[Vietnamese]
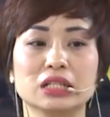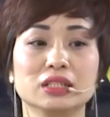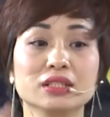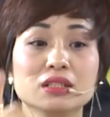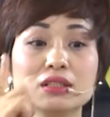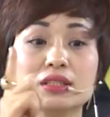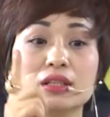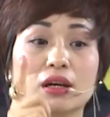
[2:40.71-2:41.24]

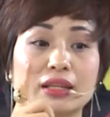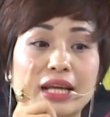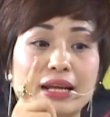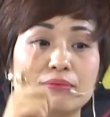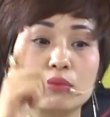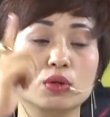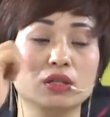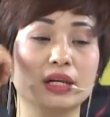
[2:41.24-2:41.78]
nhưng trở
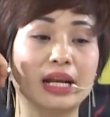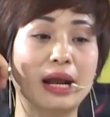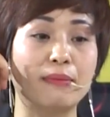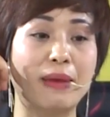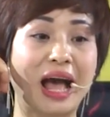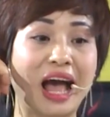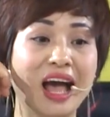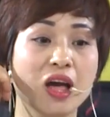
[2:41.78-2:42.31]
thành một người đàn
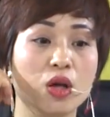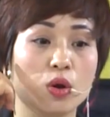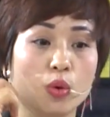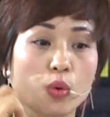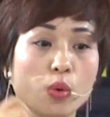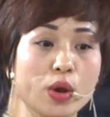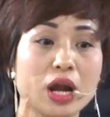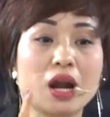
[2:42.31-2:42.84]
bà
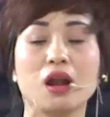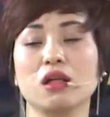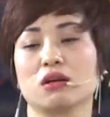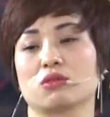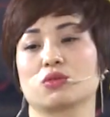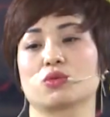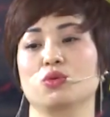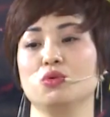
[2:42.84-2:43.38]
quyền lực
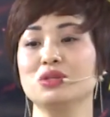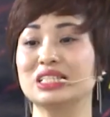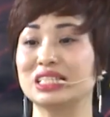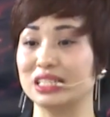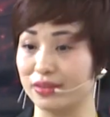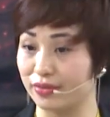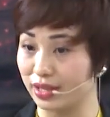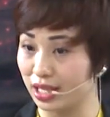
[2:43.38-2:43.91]
cũng
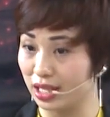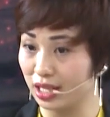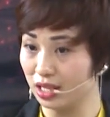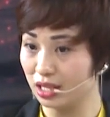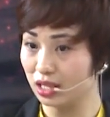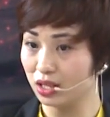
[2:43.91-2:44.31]
chỉ vì